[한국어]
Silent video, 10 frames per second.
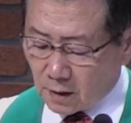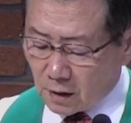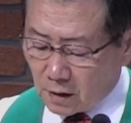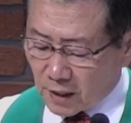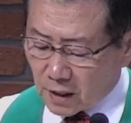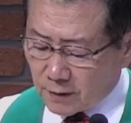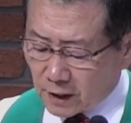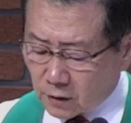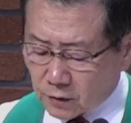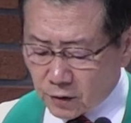이 말을
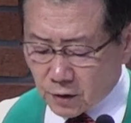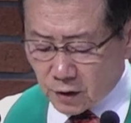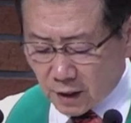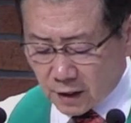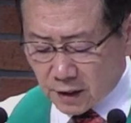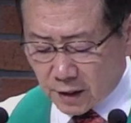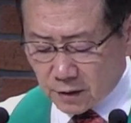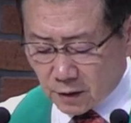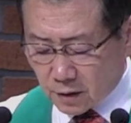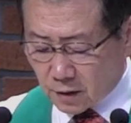받아 어떤
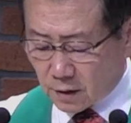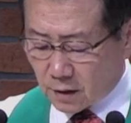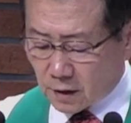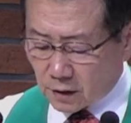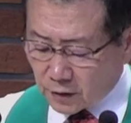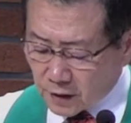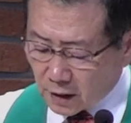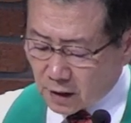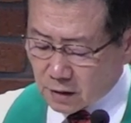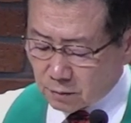신학자는 이런
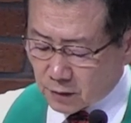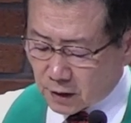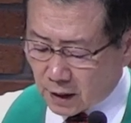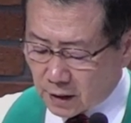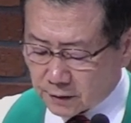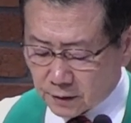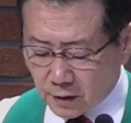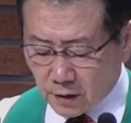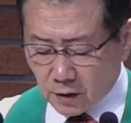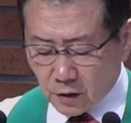얘기를 했습니다.
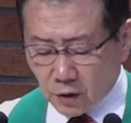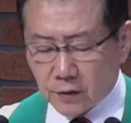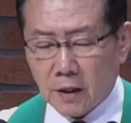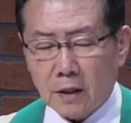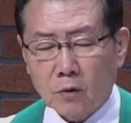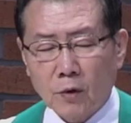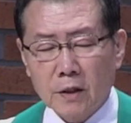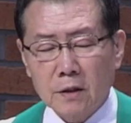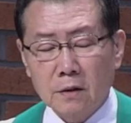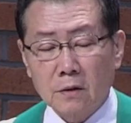현대
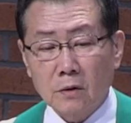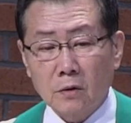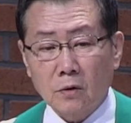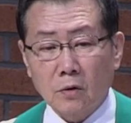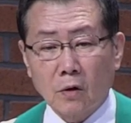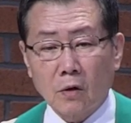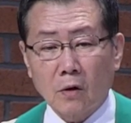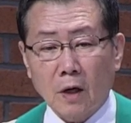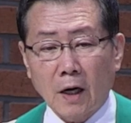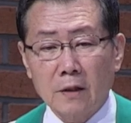교회는
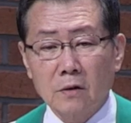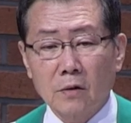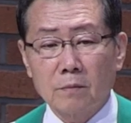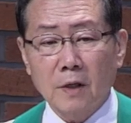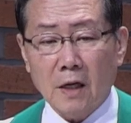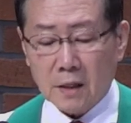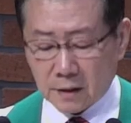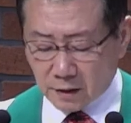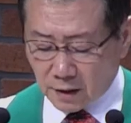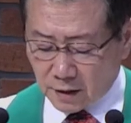더 한 걸음
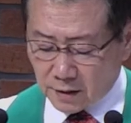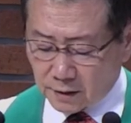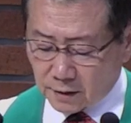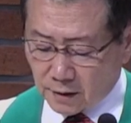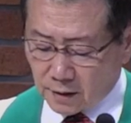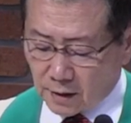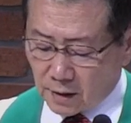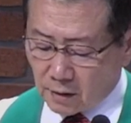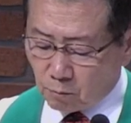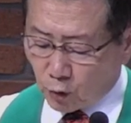나아갔다.
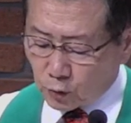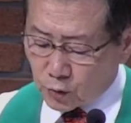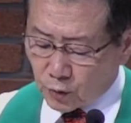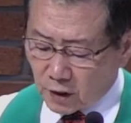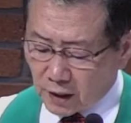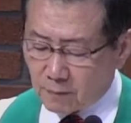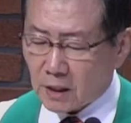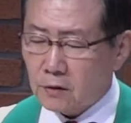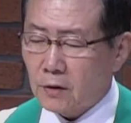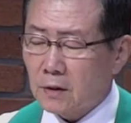포도주를
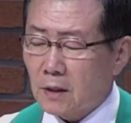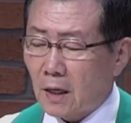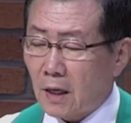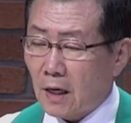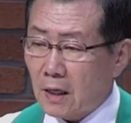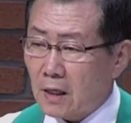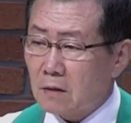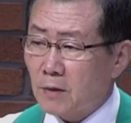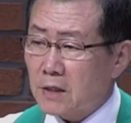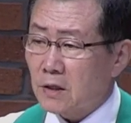담았던
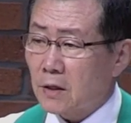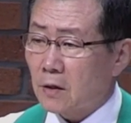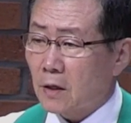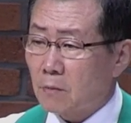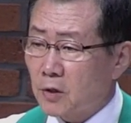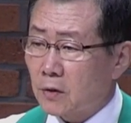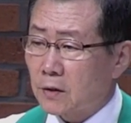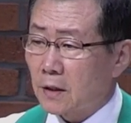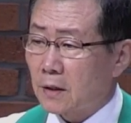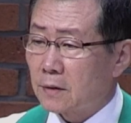항아리마저 깨버렸다.